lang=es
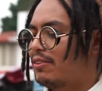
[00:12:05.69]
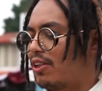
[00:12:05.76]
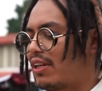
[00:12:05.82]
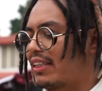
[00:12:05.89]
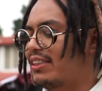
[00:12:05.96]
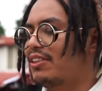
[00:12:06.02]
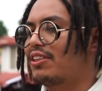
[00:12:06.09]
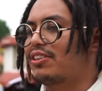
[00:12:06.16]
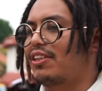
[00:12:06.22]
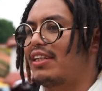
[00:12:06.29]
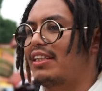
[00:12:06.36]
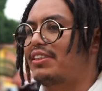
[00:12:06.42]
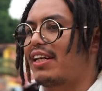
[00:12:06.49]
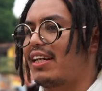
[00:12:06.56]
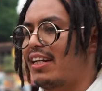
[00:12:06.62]
Yo casi no soy
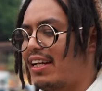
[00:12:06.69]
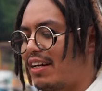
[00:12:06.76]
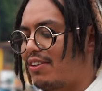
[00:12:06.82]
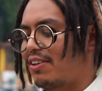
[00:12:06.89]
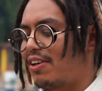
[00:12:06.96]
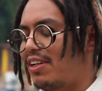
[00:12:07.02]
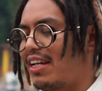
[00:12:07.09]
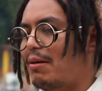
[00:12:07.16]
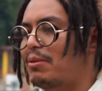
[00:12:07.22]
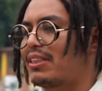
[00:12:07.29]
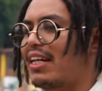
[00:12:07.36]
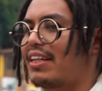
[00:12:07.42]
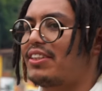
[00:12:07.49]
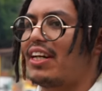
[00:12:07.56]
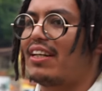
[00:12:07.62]
de echarle ajonjolí a mi
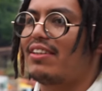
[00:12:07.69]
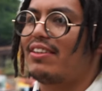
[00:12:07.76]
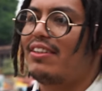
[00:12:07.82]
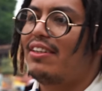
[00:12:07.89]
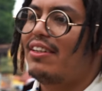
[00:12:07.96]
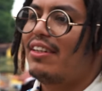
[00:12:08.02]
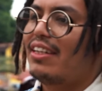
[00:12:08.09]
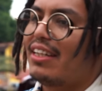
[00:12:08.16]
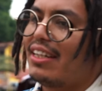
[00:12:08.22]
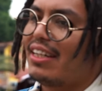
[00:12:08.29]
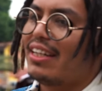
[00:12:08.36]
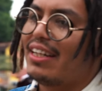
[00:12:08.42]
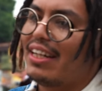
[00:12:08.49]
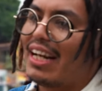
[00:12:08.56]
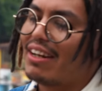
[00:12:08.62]
escarchado.
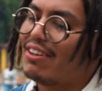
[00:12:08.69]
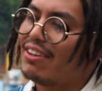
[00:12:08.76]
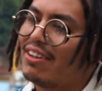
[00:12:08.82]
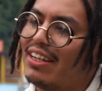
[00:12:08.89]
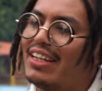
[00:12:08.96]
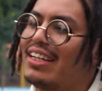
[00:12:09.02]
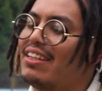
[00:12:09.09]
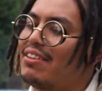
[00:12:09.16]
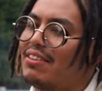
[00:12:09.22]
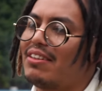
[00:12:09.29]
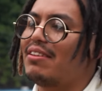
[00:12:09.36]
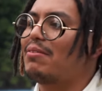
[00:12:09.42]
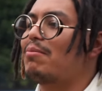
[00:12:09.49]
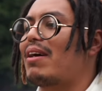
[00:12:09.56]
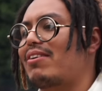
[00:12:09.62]
Eh, el ajonjolí
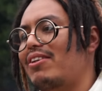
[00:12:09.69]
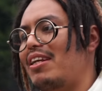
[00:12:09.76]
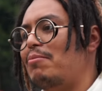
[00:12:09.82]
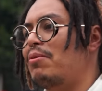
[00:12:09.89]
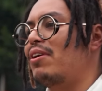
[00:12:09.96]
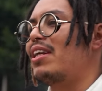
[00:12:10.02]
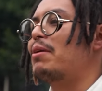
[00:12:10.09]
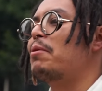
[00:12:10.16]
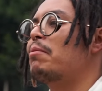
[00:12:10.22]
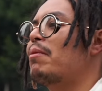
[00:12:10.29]
no, va con el mole, mi